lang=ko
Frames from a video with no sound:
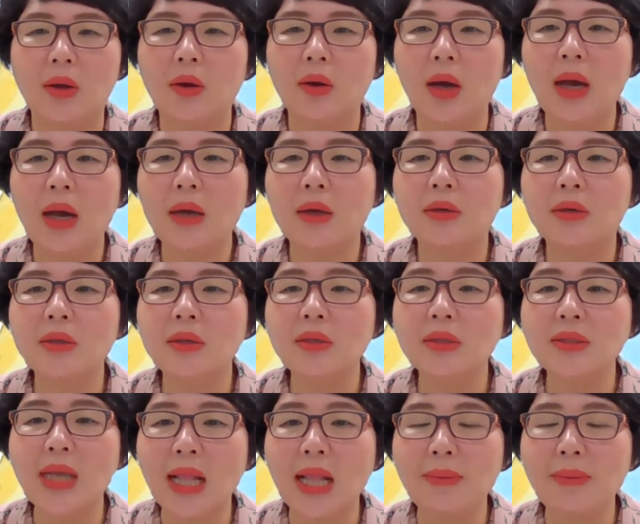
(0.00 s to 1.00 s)
아, 그
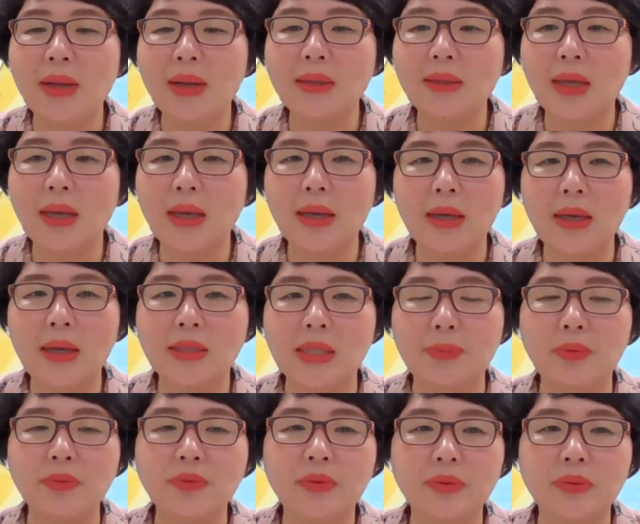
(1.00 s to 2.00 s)
사람한테
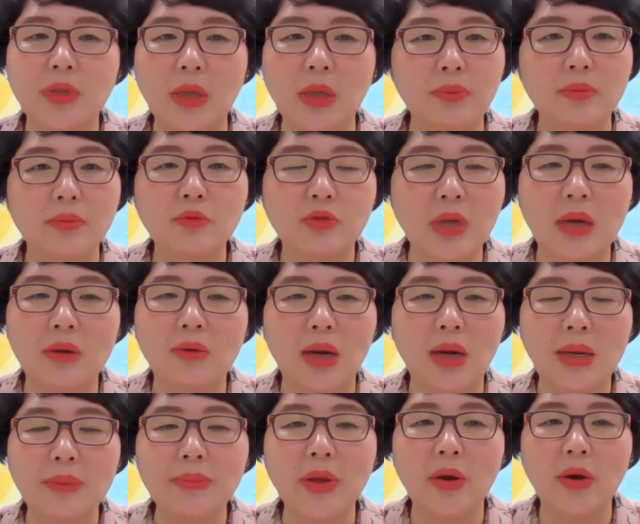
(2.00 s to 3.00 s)
제품, 제품 주라고
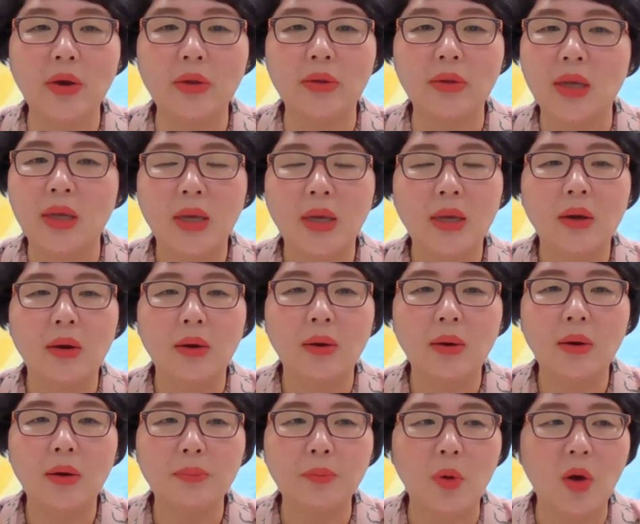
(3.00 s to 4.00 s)
하면
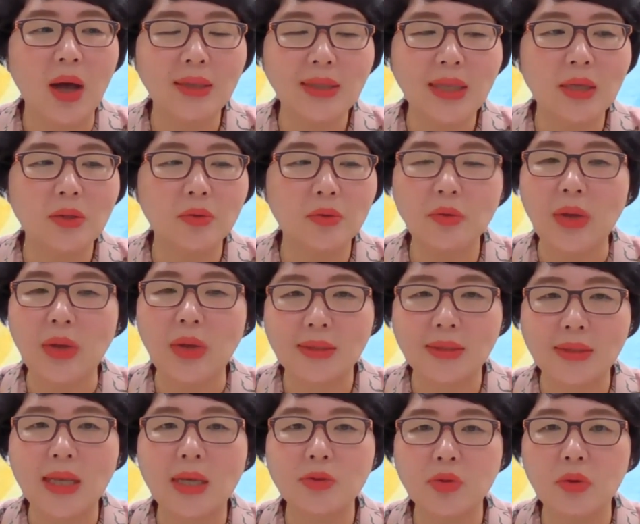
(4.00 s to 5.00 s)
어, 뭐 하나도
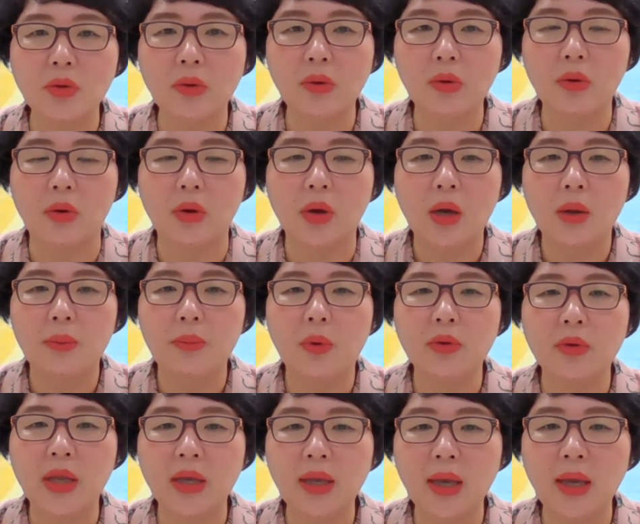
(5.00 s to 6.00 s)
갖다 줘. 뭐
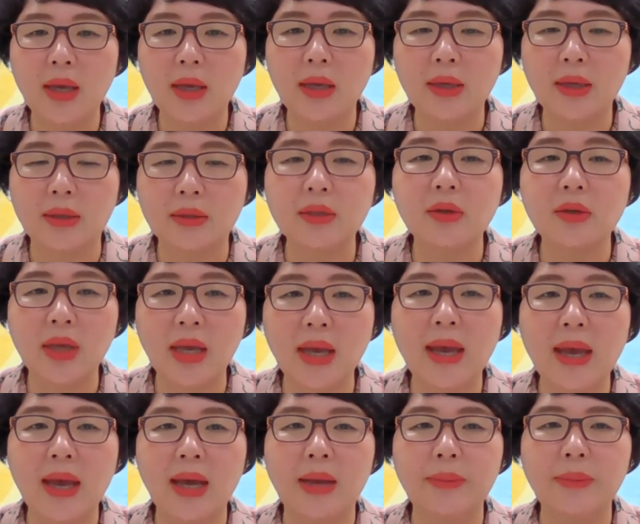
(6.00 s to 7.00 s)
되게 그렇게
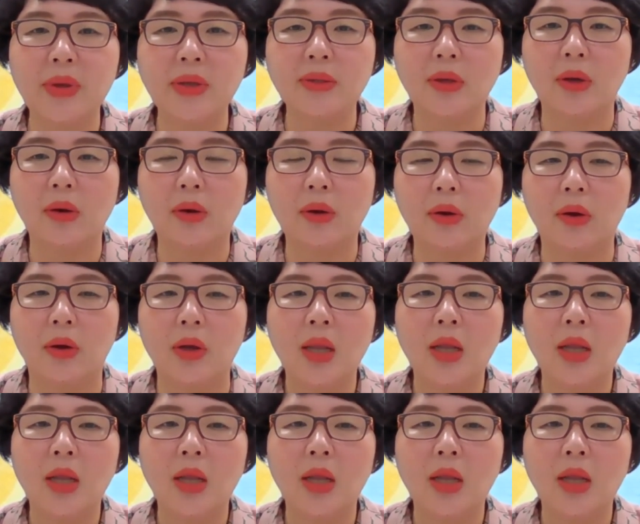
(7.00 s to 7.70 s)
해 하면서